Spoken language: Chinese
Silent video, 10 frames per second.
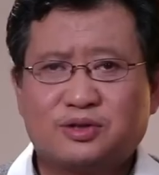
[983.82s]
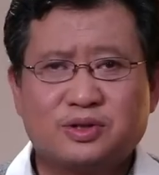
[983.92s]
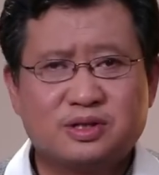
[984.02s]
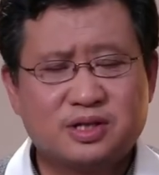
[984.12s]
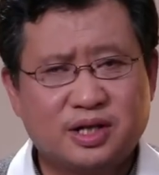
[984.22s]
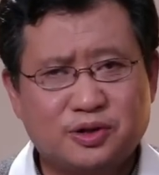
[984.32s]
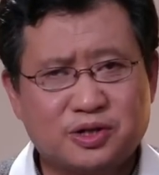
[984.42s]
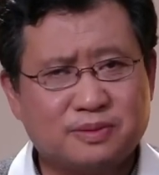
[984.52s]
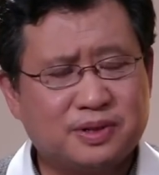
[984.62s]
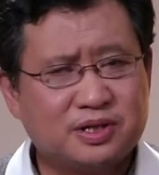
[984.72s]
说这里有
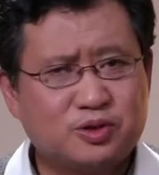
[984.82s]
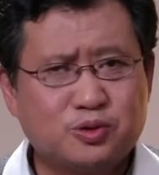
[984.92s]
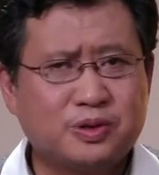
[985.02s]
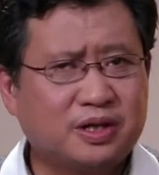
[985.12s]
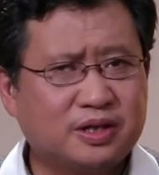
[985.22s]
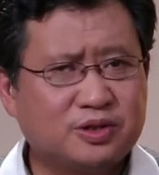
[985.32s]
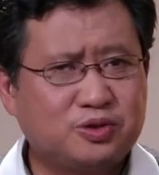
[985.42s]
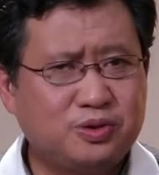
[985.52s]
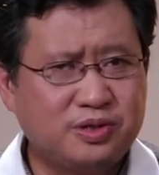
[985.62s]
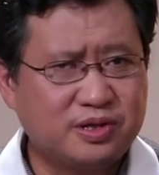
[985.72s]
什么重要的
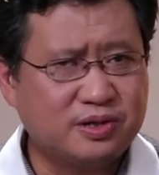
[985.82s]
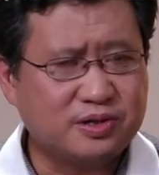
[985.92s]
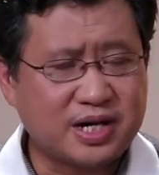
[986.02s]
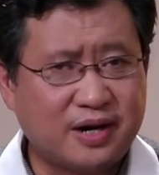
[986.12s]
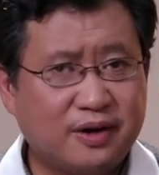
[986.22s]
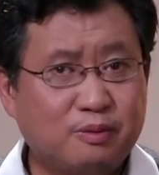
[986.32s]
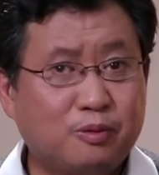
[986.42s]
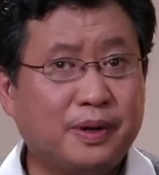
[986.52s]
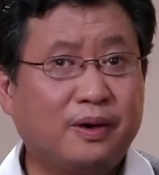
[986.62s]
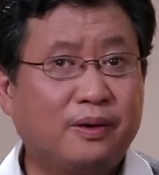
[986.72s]
军事战略目
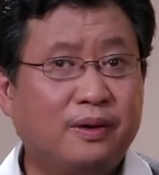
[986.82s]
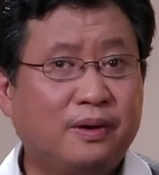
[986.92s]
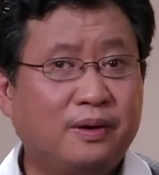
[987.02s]
标？